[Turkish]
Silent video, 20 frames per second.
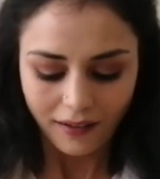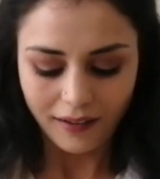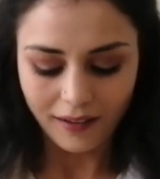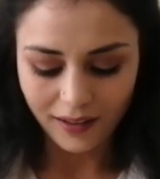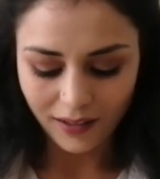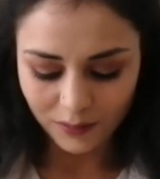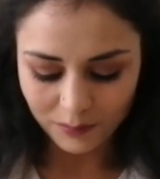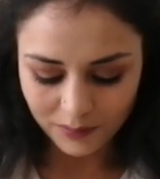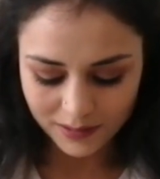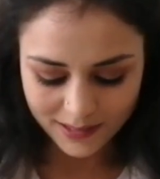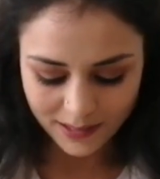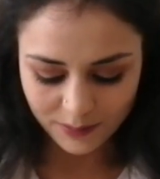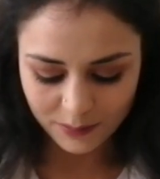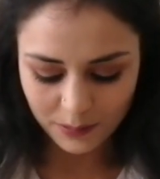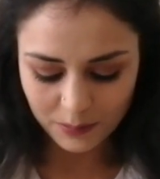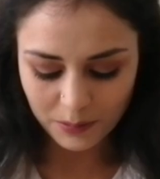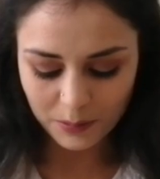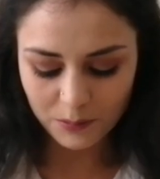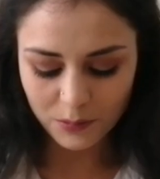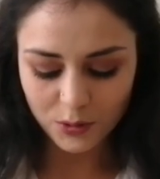Alma
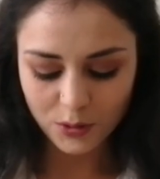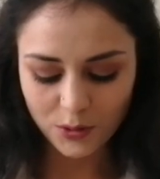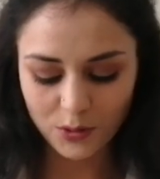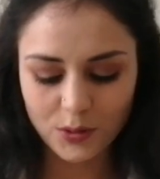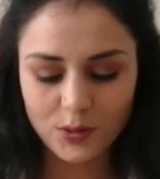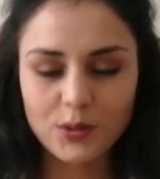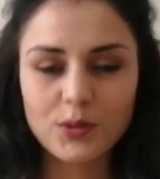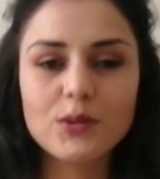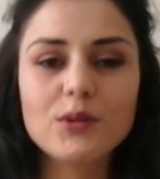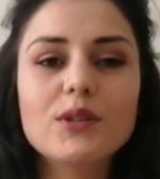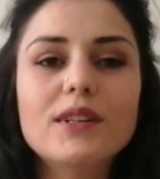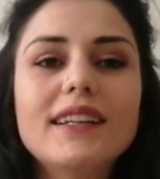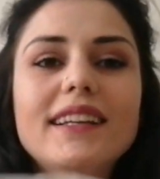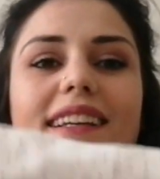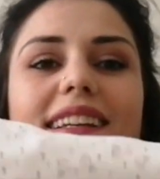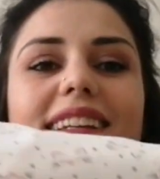sebebim şu